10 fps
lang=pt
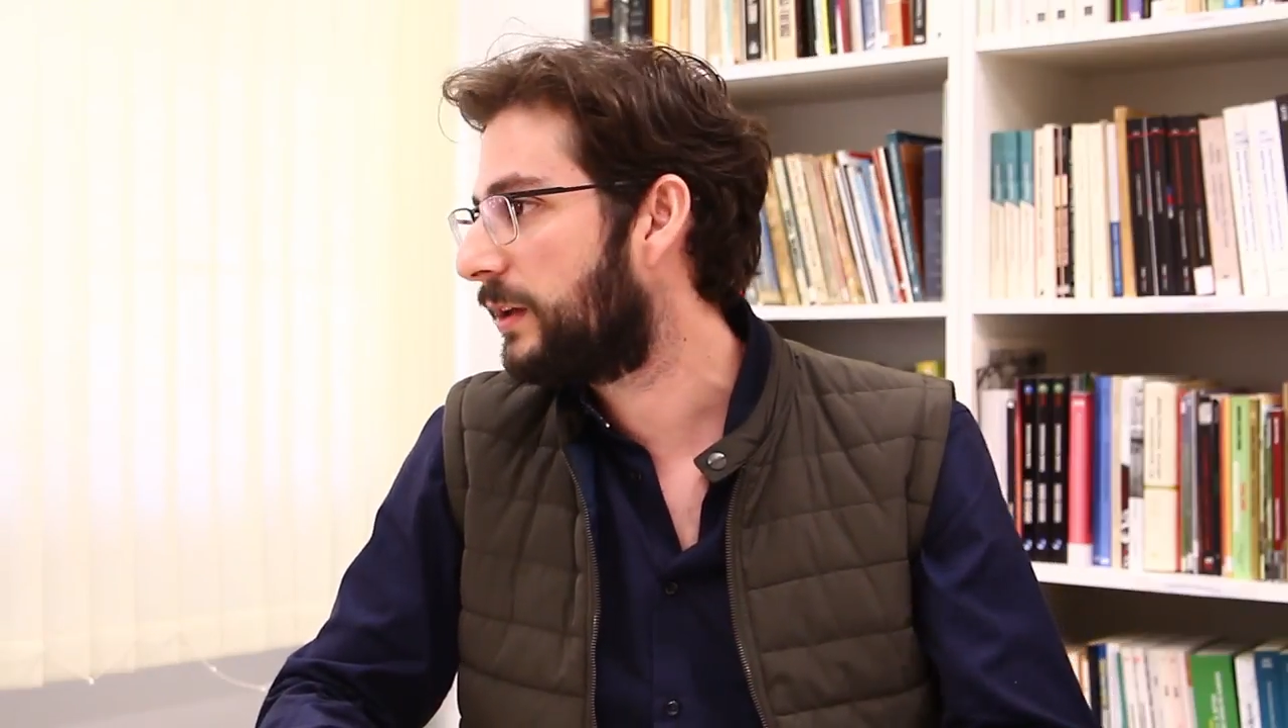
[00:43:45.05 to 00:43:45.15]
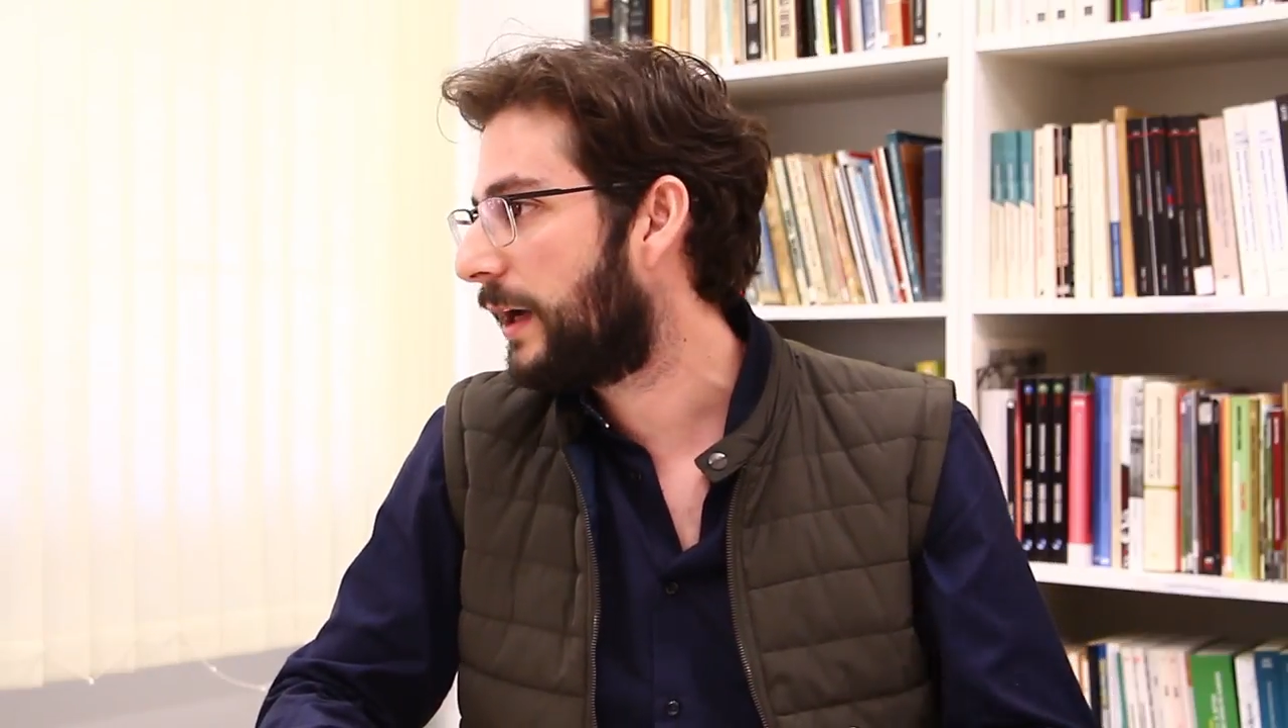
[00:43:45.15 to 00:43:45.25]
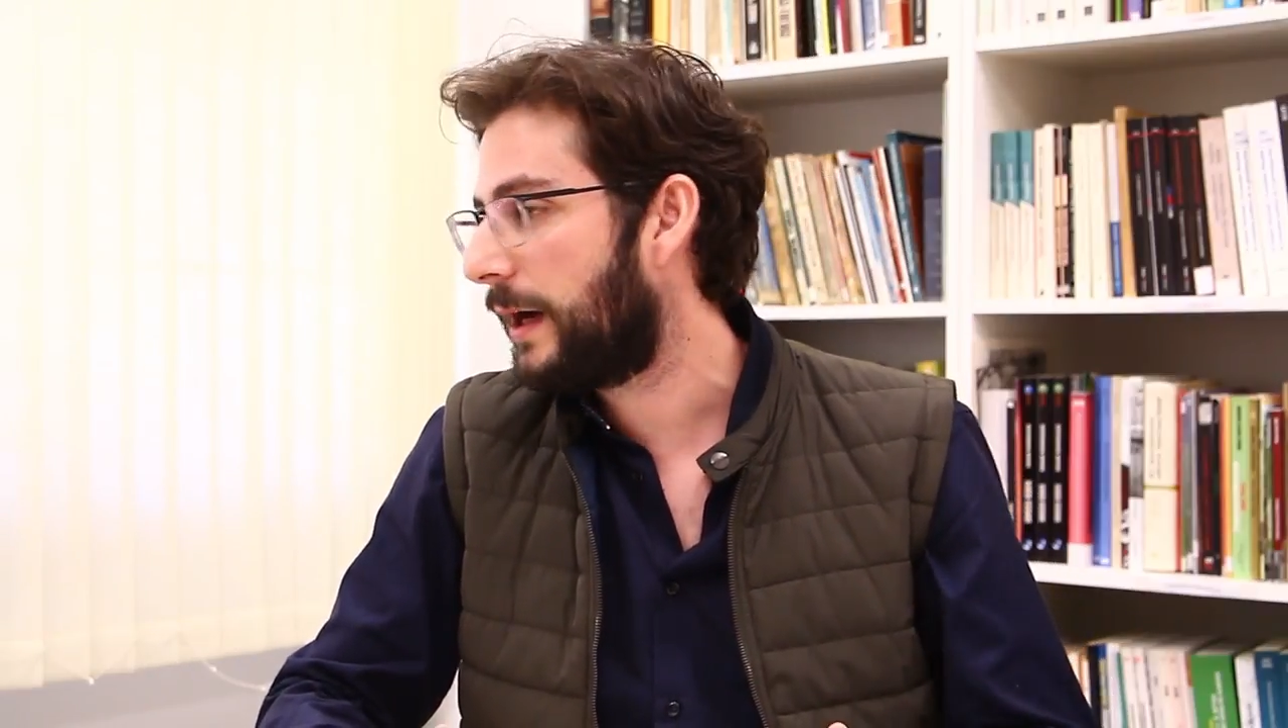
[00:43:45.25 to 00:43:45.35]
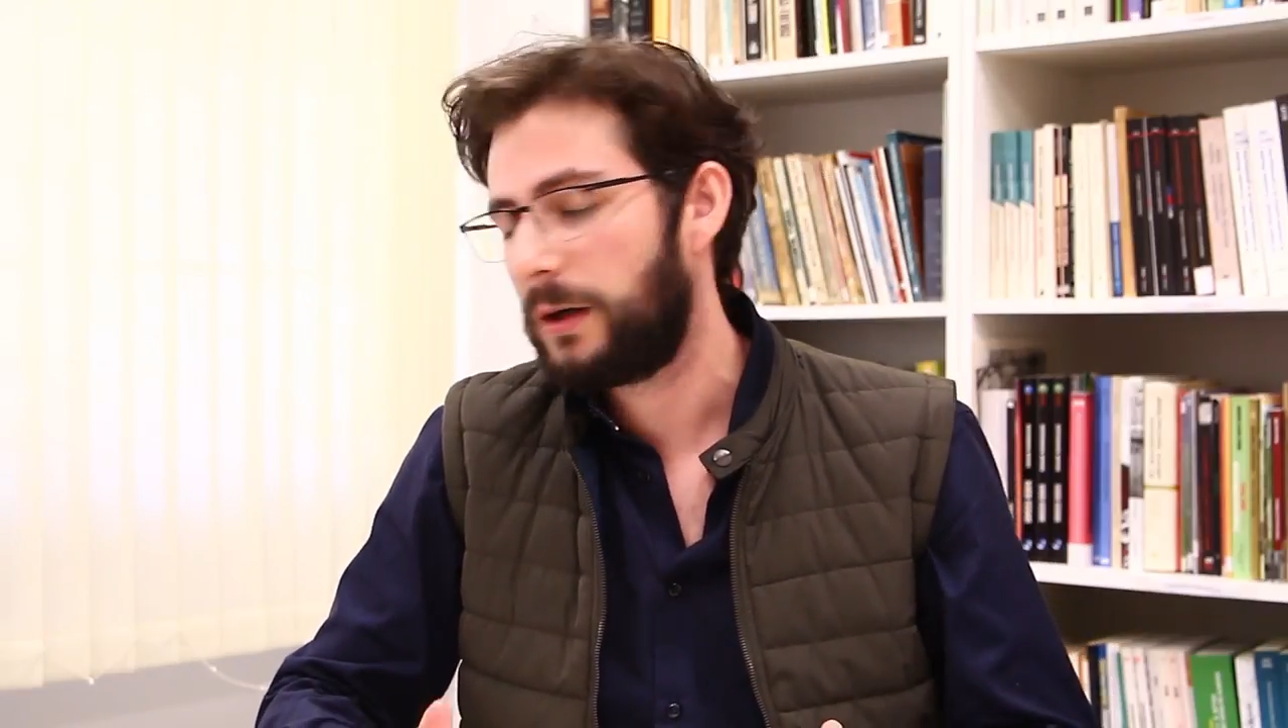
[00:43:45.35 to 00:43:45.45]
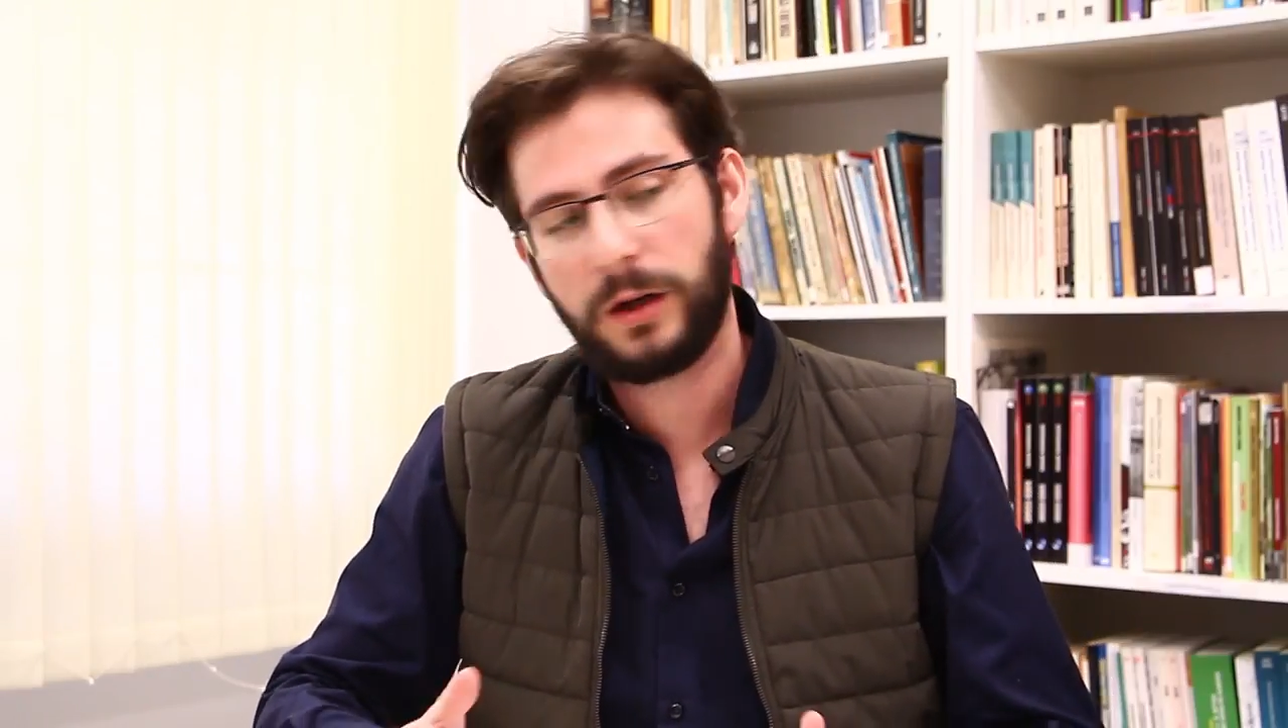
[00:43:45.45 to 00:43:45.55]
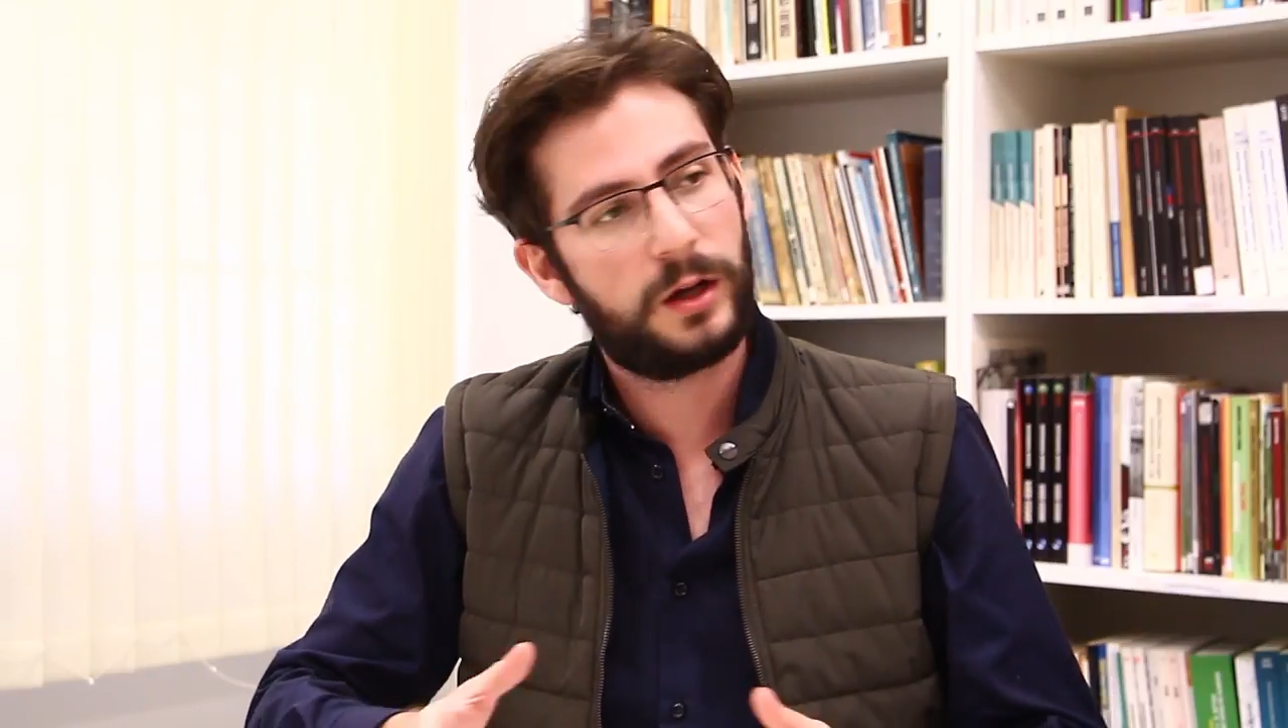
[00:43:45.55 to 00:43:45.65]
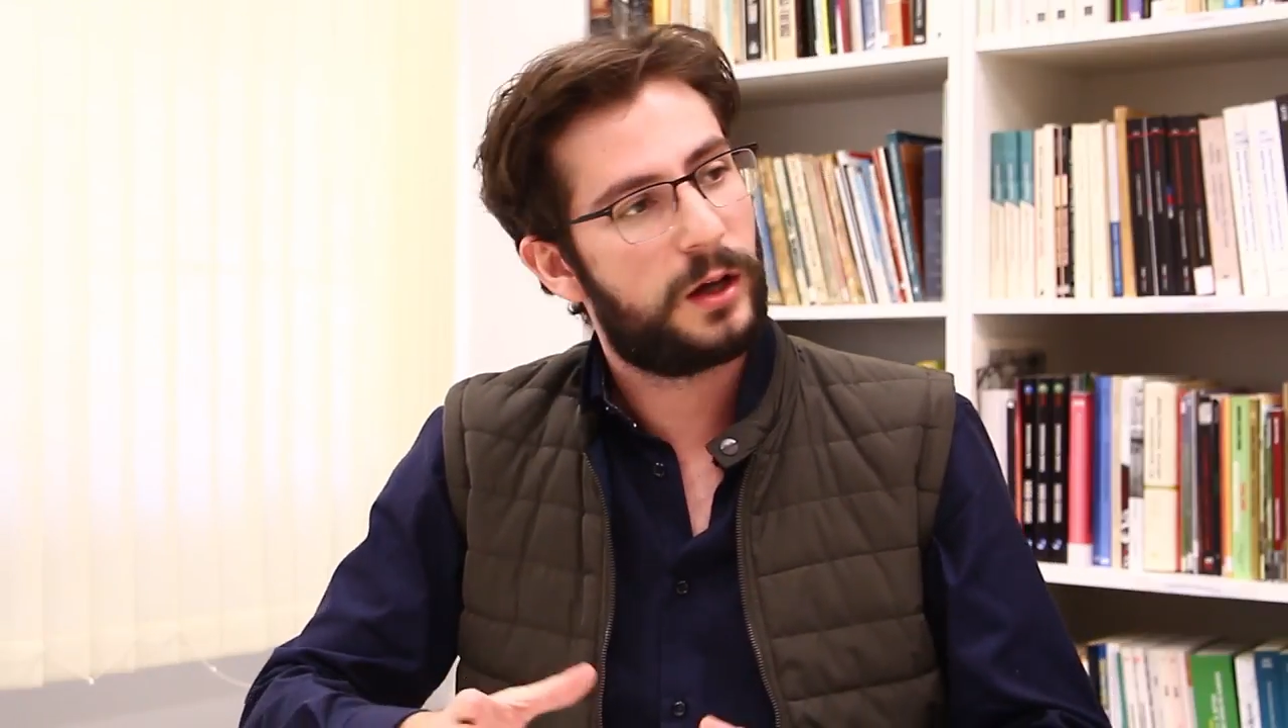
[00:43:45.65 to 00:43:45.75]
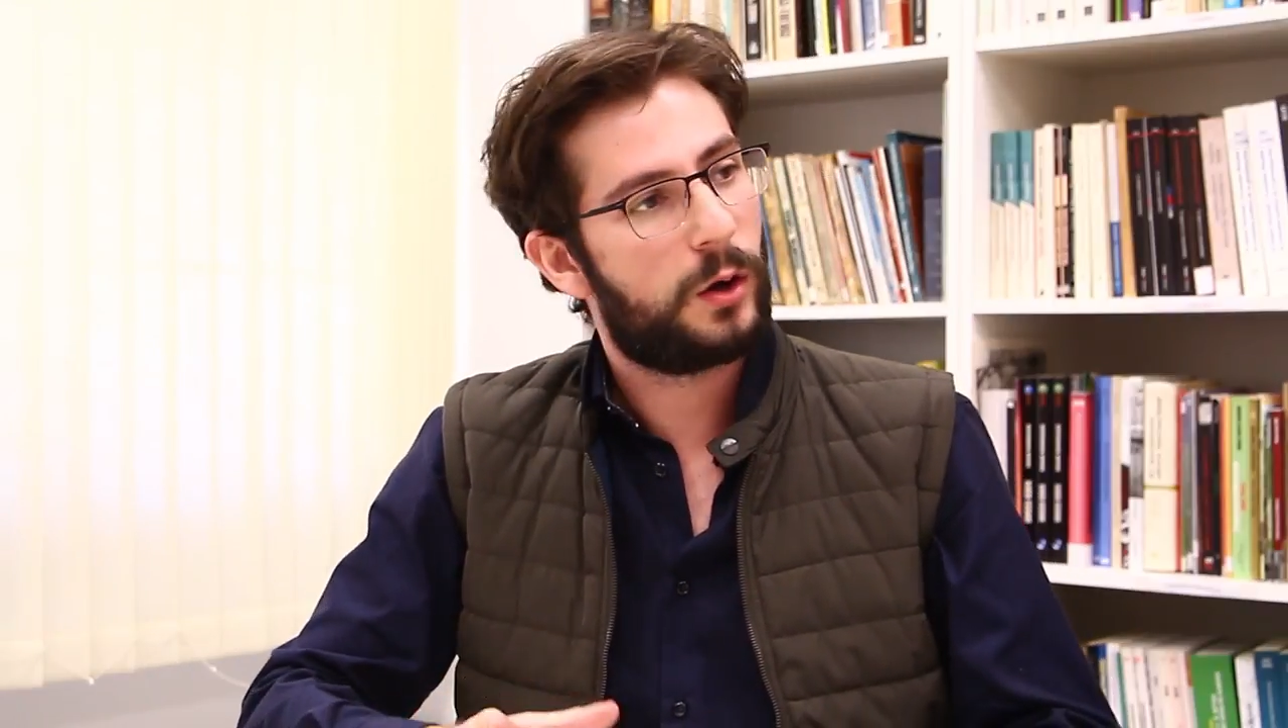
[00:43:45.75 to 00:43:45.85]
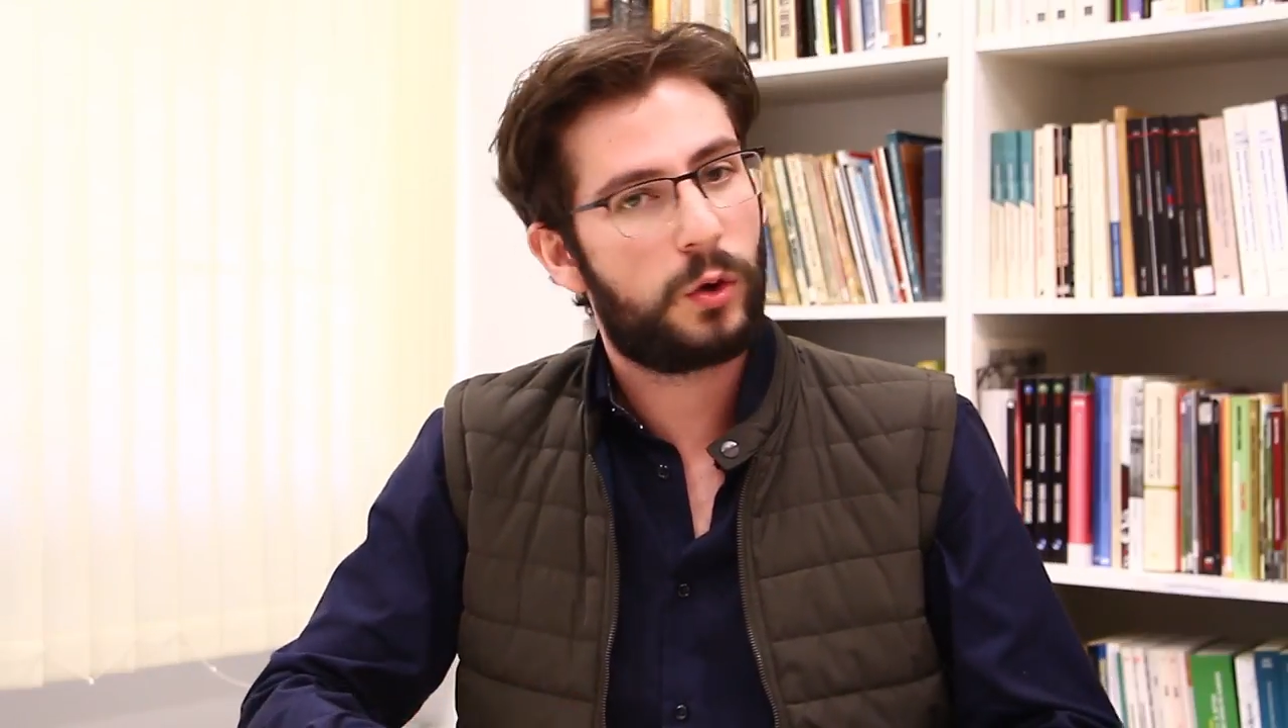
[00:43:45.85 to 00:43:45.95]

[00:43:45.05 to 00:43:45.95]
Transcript: militar